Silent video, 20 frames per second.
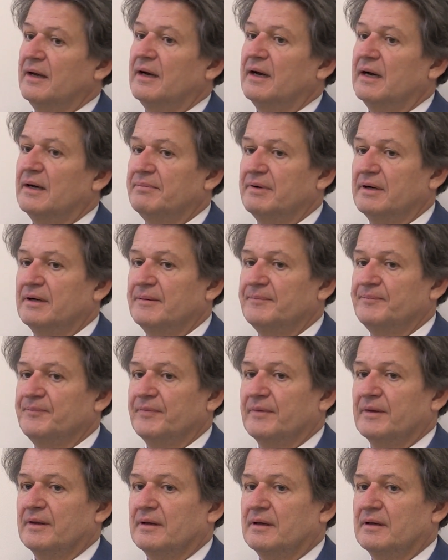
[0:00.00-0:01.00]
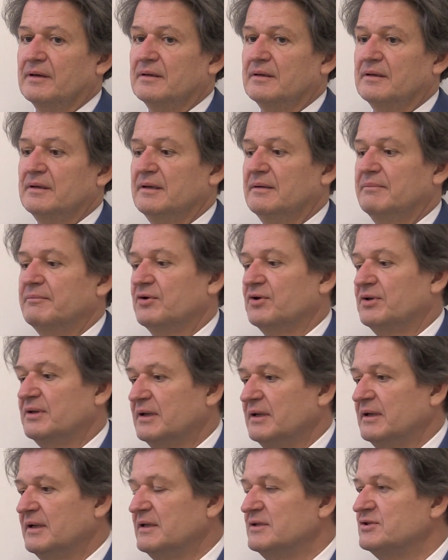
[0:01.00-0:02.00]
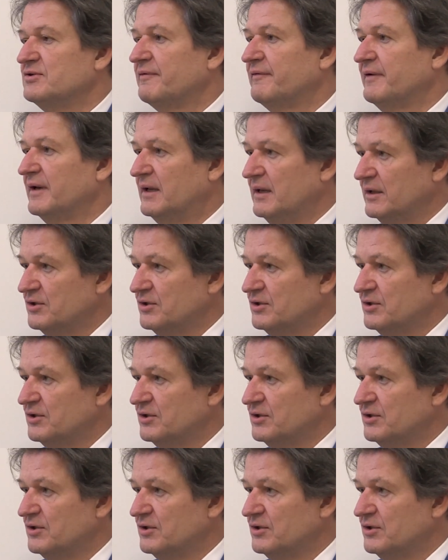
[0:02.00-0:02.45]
Aber ähm, äh, ich möchte ihn insofern